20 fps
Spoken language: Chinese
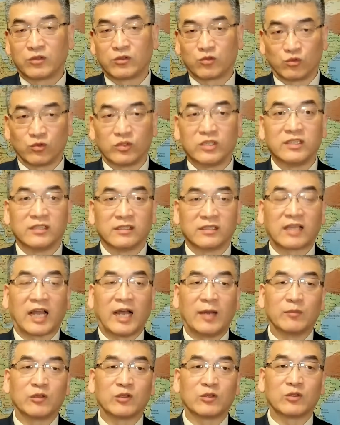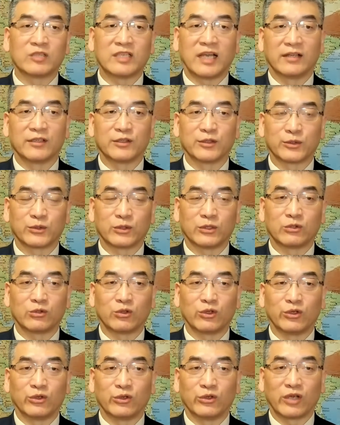主任，他们都讲，就是说
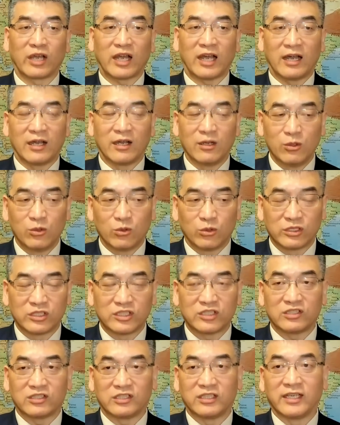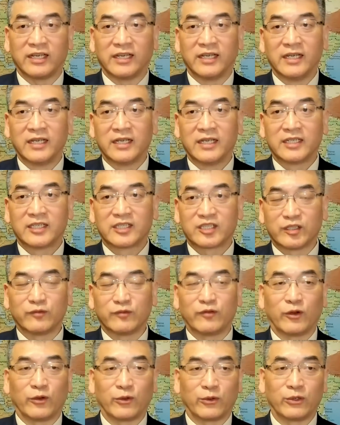对于韩国企业是
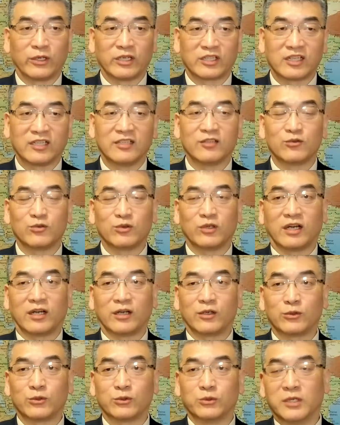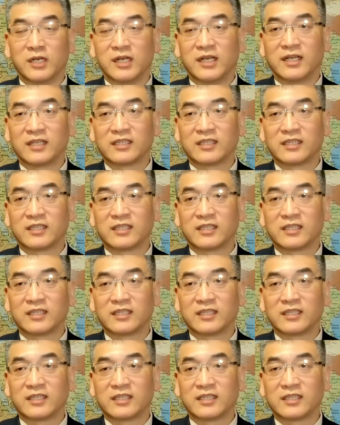否会趁虚而入，